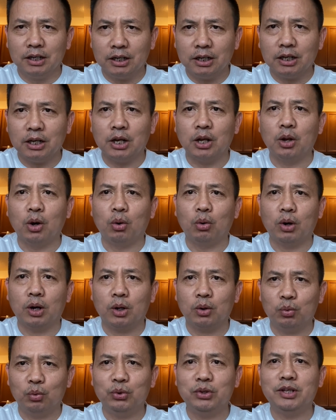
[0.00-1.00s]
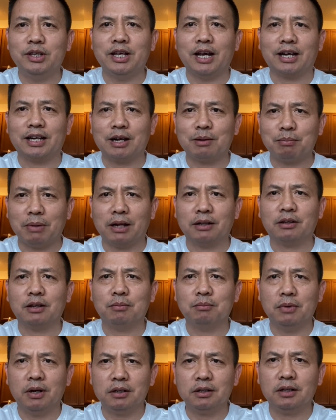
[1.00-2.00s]
Hello quý vị và các bạn
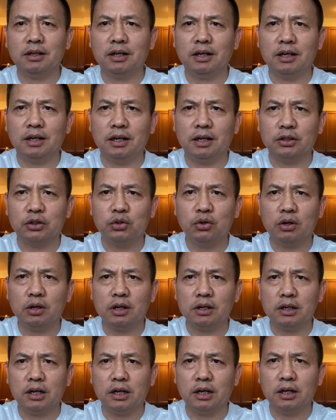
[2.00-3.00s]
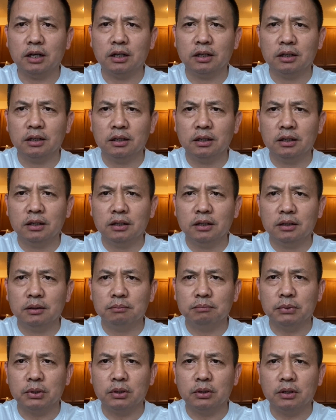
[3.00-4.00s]
thân mến. À, trước hết là
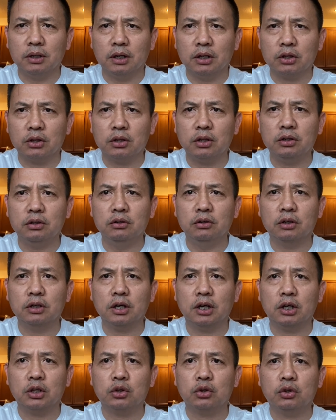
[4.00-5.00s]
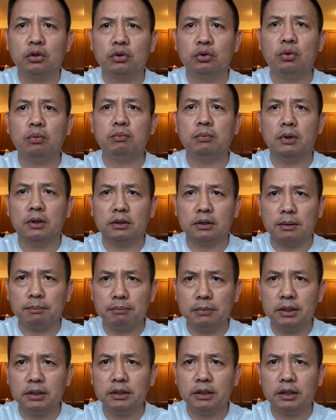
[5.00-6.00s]
mình xin được chúc mừng năm
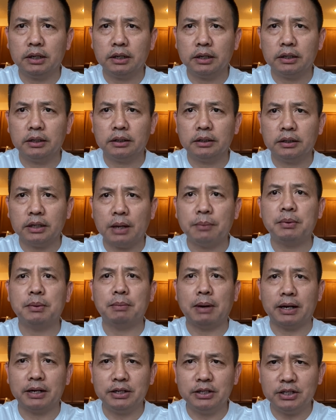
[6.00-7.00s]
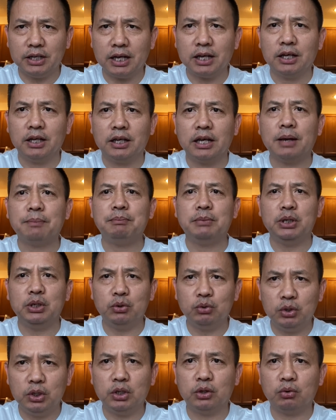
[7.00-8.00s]
mới everybody nhé. Happy
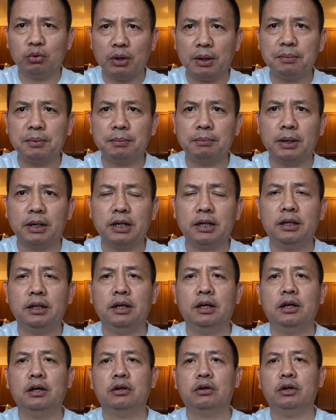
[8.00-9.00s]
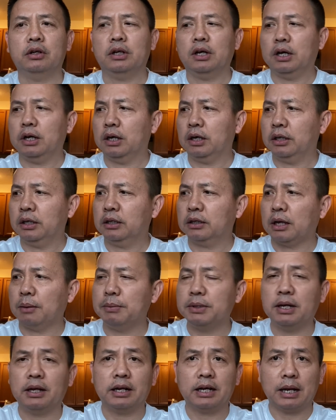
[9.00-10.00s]
New Year to everybody. Rồi à, hiện tại
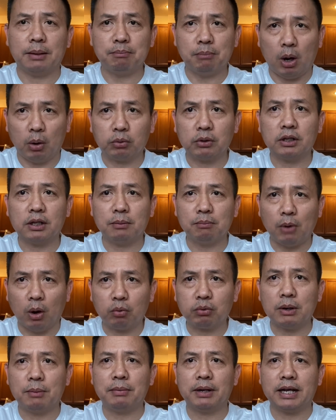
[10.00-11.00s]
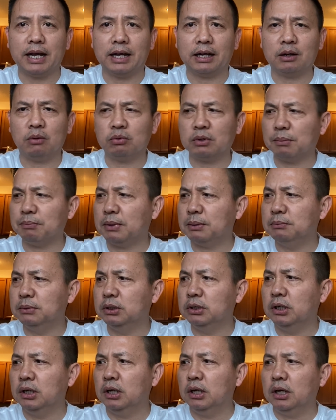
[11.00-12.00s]
bây giờ là ngày mồng một tháng một năm hai nghìn không trăm hai
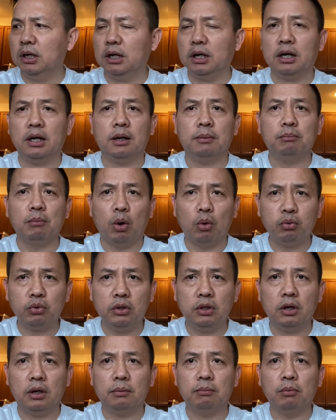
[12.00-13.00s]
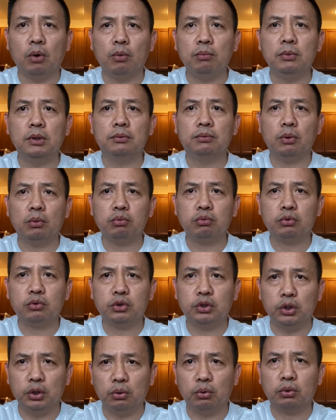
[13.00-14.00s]
mươi, à, bốn giờ bốn mươi phút
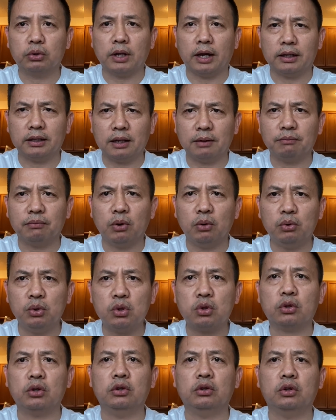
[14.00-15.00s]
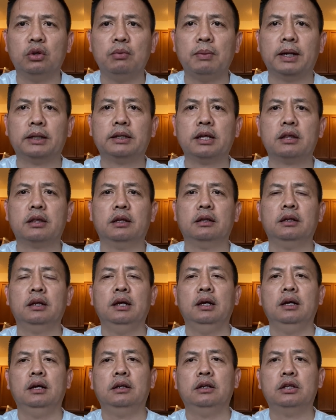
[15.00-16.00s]
chiều tại thành phố Houston, tiểu bang Texas.
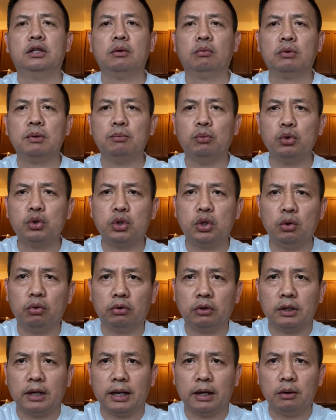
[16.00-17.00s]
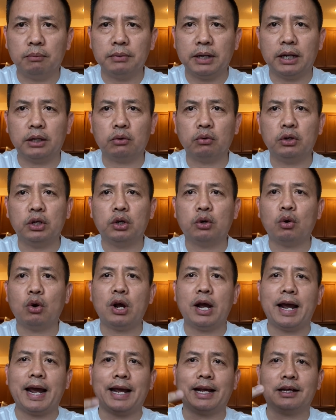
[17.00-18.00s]
Thì trong cái buổi chiều ngày hôm nay Tony có
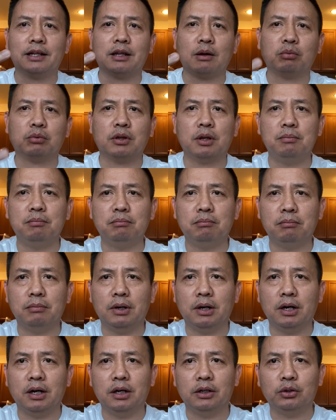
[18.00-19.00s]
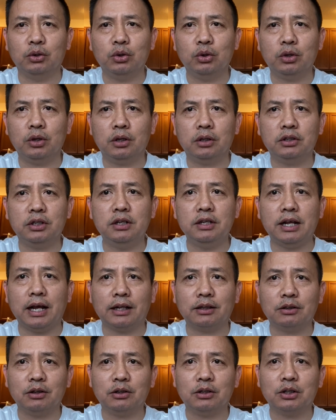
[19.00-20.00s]
hai cái thông tin mà nó dính dáng
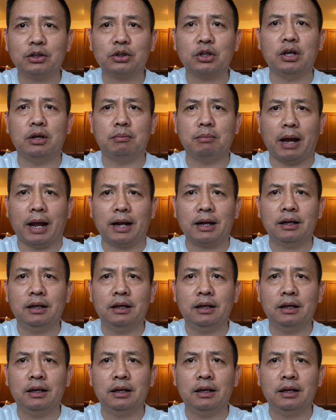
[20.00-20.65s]
tới cái tiền bạc